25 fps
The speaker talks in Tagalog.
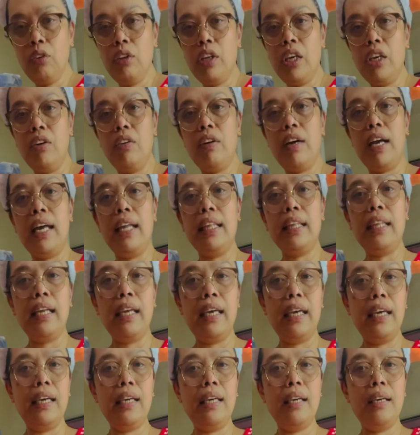na yung
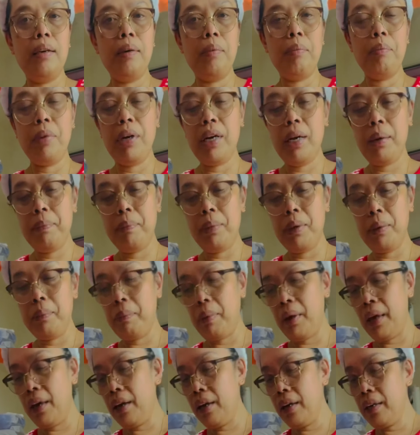ating mga
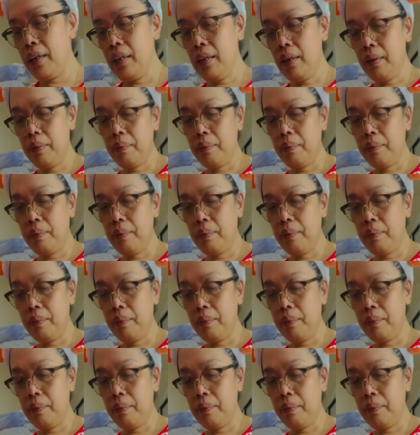prepared